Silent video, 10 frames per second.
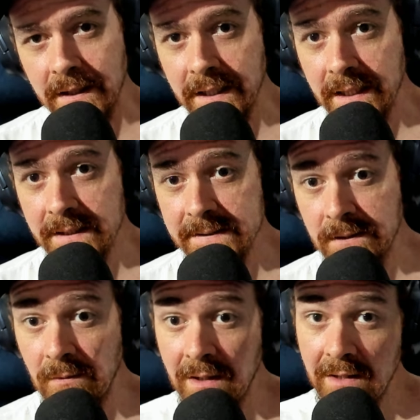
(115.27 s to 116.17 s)

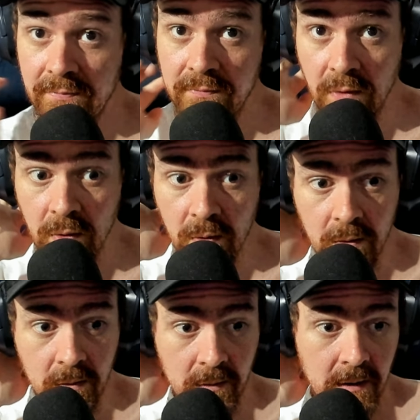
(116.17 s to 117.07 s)
negação a
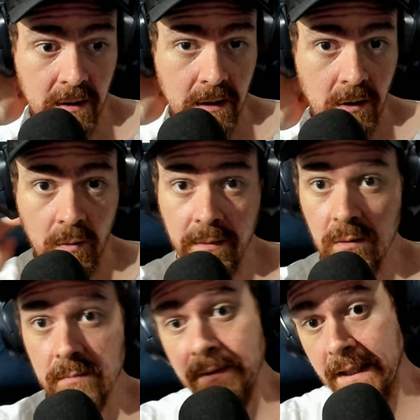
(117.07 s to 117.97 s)
fogo, o
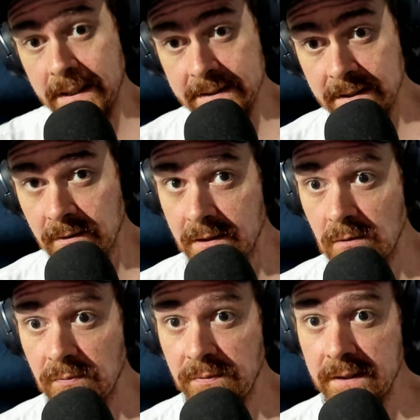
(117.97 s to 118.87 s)
meu, negação a
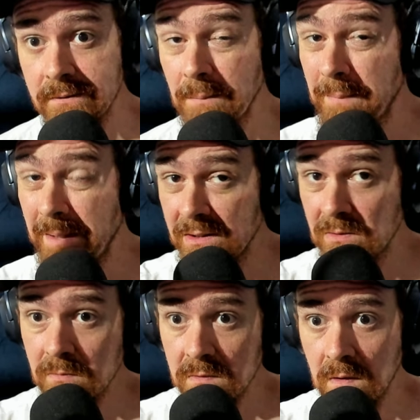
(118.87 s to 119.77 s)
dano físico, é mais
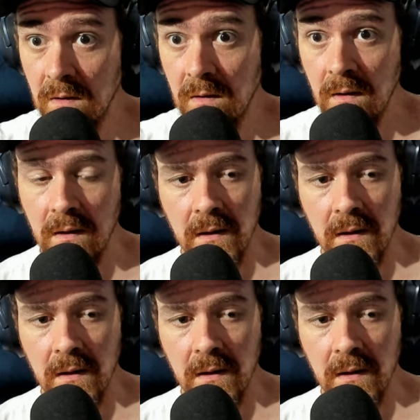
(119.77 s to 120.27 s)
um só. Uh,